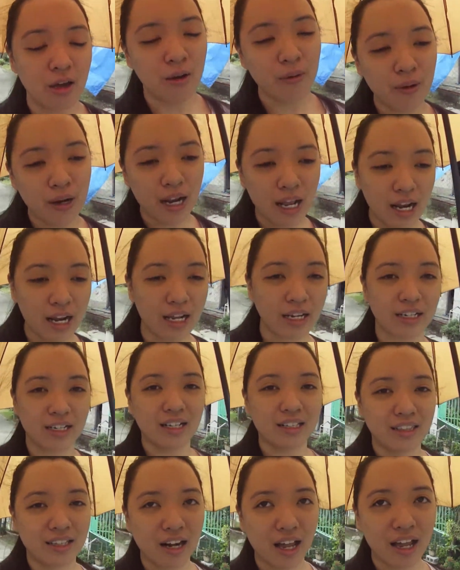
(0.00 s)
wala lang,
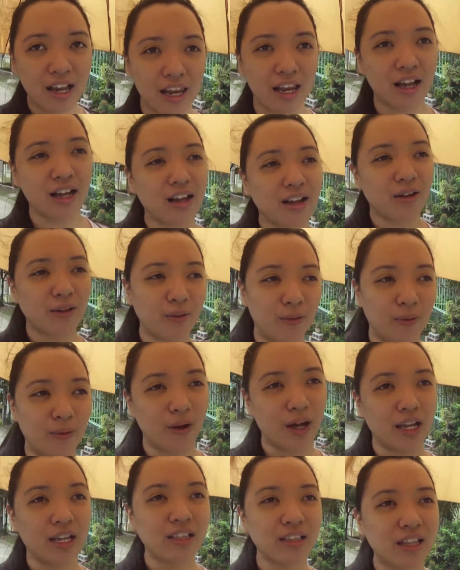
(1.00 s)
nag-try lang ako.
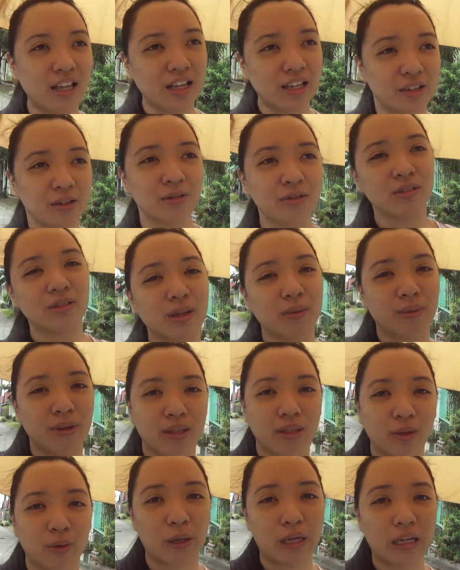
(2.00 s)
Ay, hindi, yung, di ba,
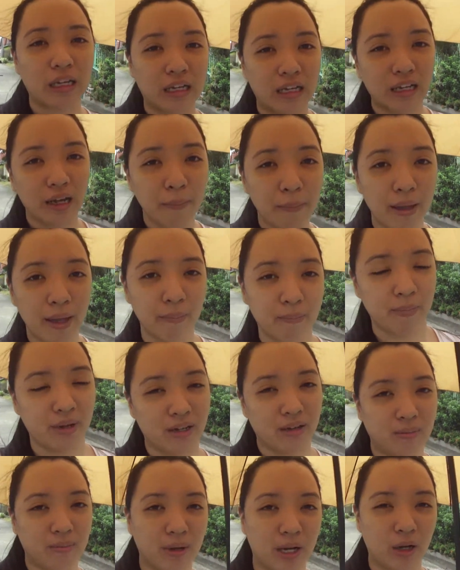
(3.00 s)
tuwing gabi,
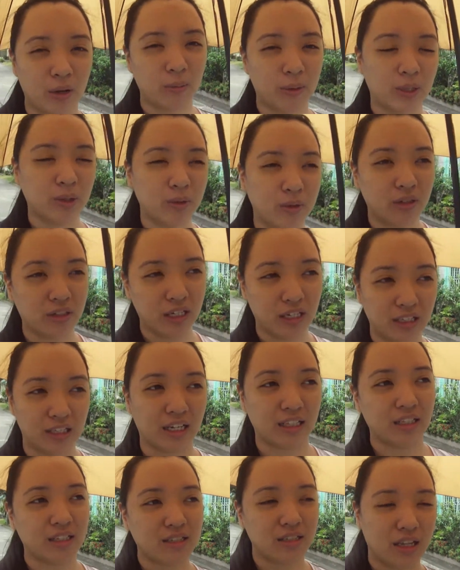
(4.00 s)
pag bago matulog,
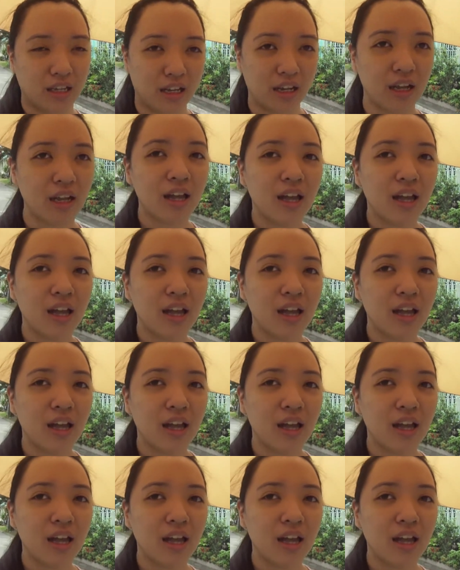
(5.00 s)
nagdadasal,